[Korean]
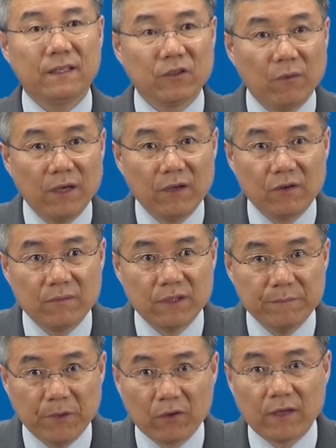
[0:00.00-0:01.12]
저와
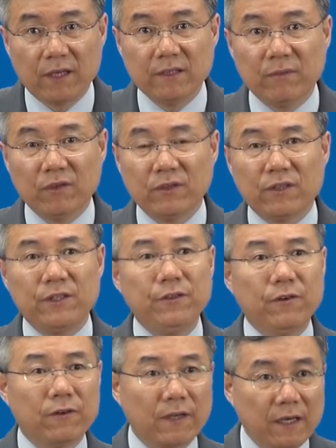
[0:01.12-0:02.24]
여러분이 몇 가지 먼저
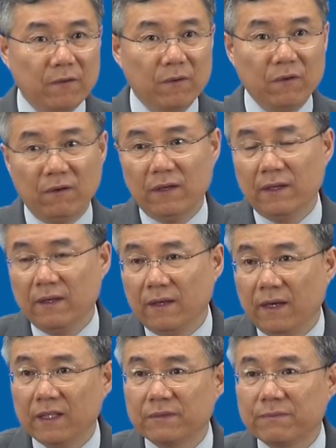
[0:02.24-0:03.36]
기억을 하고
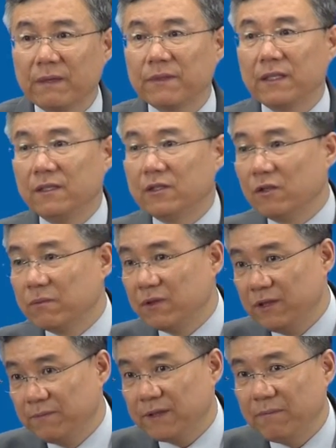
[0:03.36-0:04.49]
13장 1절부터
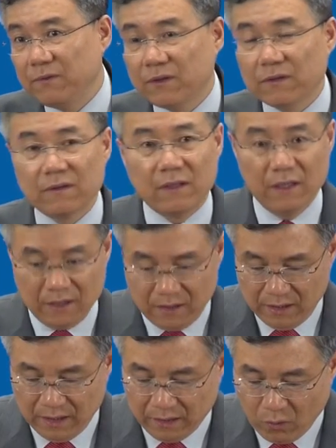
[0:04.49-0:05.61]

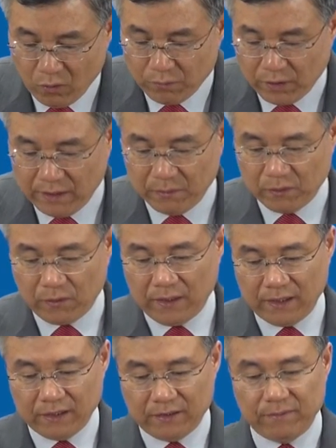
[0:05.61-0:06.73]
13절을 공부를 해보도록
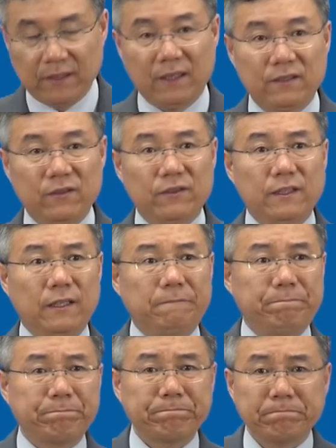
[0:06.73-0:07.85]
하겠습니다. 첫째,
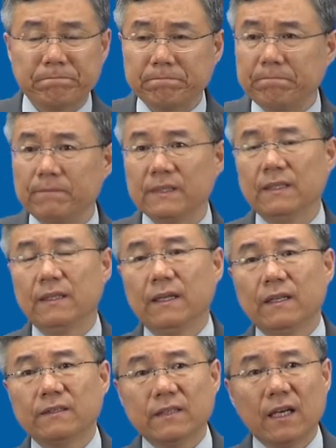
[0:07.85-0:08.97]

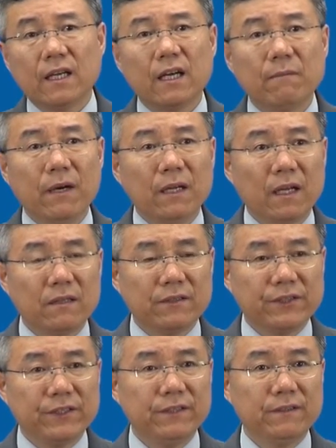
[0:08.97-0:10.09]
사랑만 하는
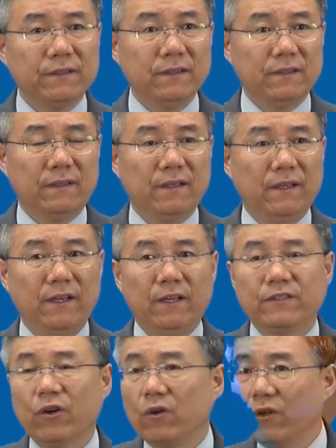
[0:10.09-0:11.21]
신은
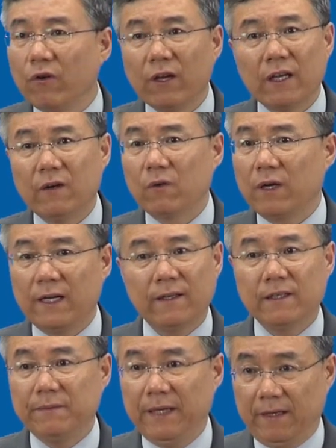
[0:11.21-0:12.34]
성경에 나오는
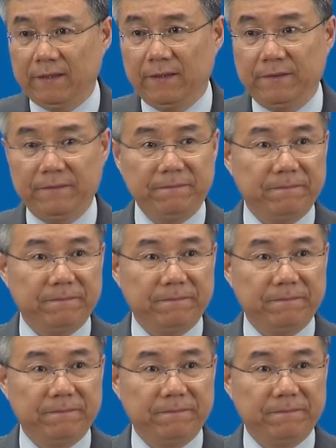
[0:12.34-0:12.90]
하나님이 아니에요.